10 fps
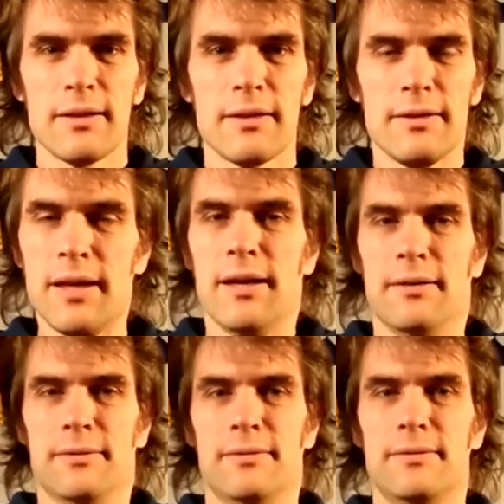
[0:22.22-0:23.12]
Ja,
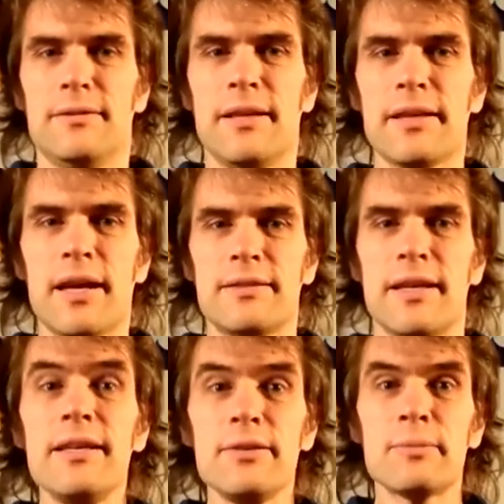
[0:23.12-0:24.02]
die Serie heißt ja
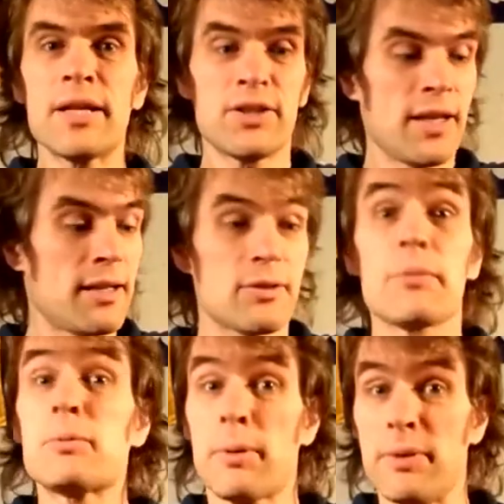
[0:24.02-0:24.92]
Ich und mein Staat, also habe
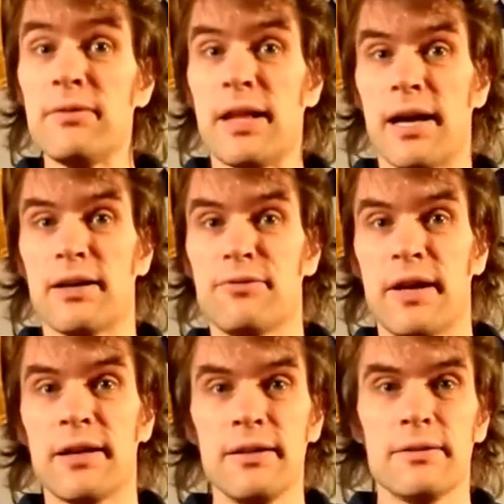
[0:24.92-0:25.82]
ich bei mir wieder
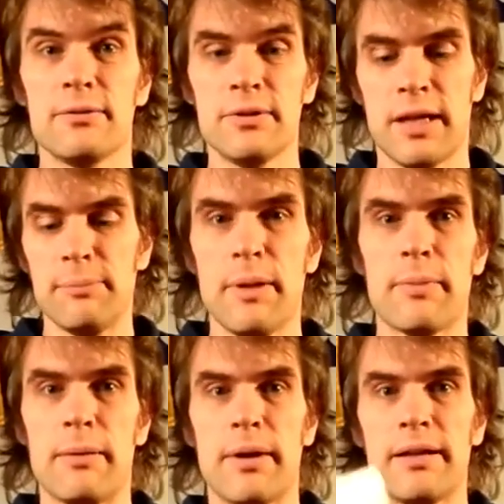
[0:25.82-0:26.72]
angefangen und habe mir
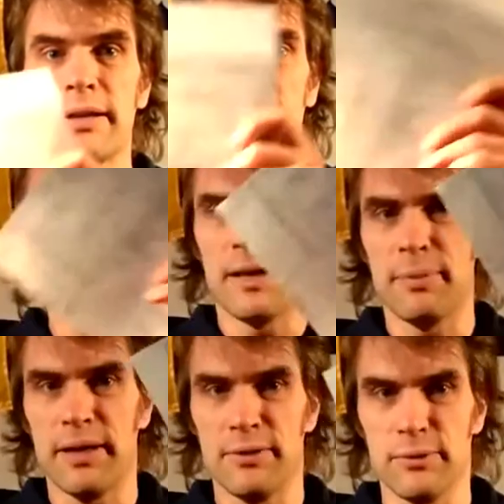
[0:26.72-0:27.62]
mal meine
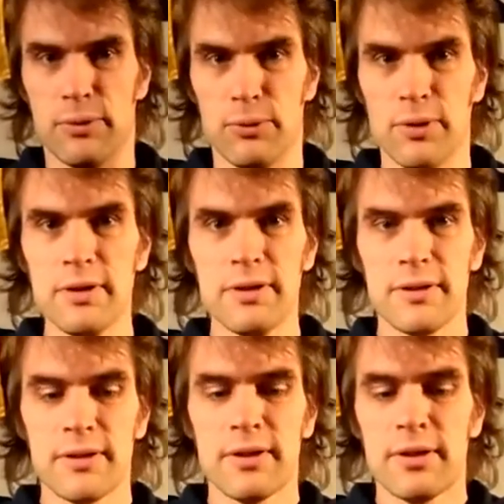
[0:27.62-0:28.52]
Gehaltsabrechnung geholt
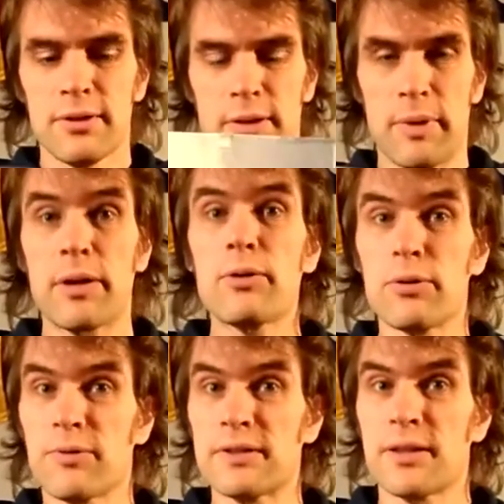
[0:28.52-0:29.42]
und mal
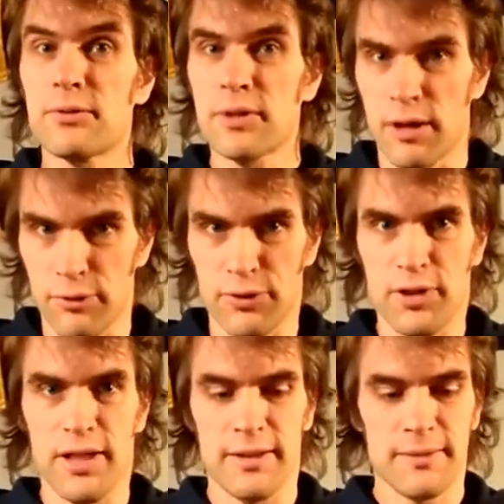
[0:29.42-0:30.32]
geguckt, was da so
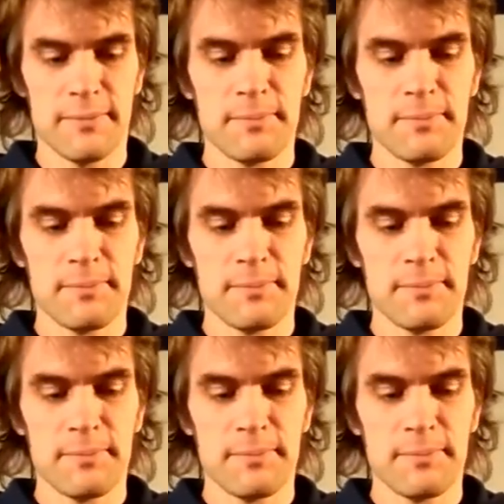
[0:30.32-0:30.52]
draufsteht.